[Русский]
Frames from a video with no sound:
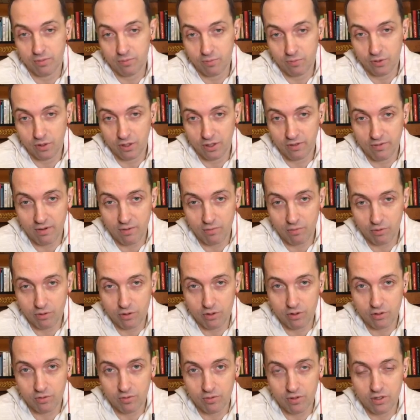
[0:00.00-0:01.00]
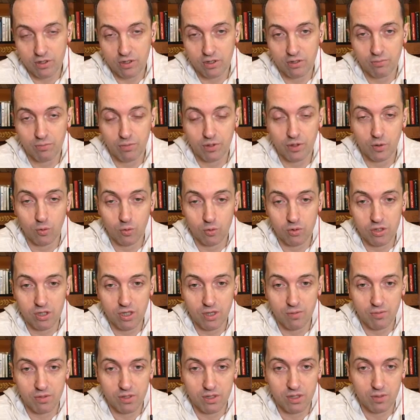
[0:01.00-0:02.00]
многие вопросы у вас отпадут
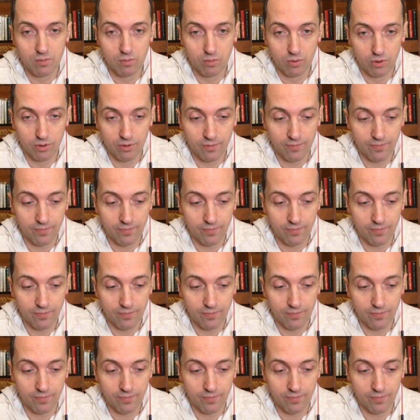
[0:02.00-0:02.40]
сами собой.